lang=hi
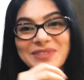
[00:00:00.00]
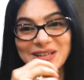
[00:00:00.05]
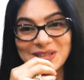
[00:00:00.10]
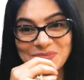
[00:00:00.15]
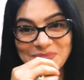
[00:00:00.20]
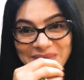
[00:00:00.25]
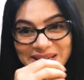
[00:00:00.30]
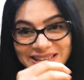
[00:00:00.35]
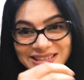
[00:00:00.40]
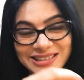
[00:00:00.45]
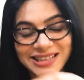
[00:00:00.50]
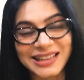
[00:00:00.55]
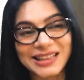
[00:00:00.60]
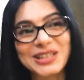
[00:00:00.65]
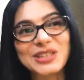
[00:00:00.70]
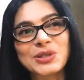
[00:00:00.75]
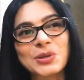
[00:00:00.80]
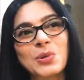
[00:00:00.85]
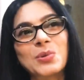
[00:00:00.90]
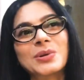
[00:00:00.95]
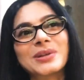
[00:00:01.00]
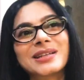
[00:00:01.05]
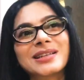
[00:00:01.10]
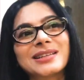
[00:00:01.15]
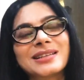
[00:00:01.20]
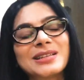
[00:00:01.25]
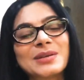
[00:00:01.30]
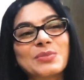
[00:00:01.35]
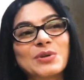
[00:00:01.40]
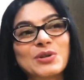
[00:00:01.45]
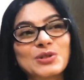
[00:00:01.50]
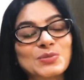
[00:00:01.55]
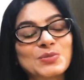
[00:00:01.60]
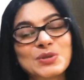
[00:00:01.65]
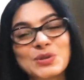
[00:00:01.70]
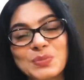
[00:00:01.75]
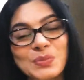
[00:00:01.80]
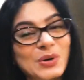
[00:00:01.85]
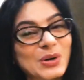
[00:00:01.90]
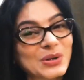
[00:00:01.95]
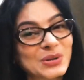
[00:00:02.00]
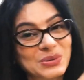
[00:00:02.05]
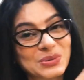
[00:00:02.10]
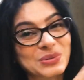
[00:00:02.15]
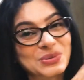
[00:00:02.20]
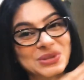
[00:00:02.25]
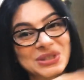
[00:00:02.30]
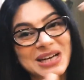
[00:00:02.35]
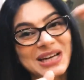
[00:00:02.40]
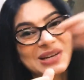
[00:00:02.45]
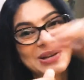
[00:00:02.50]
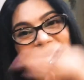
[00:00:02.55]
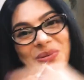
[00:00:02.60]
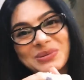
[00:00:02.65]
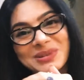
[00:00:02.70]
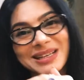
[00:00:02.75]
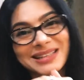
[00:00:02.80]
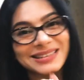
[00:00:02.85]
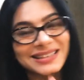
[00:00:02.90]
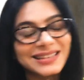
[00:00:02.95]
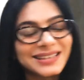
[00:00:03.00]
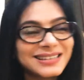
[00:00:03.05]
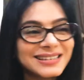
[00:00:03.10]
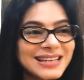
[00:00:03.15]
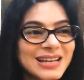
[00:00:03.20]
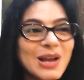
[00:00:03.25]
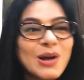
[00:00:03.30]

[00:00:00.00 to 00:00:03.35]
वक्त पे जल्दी छोड़ देते थे बिकॉज मुझे बहुत दूर जाना होता था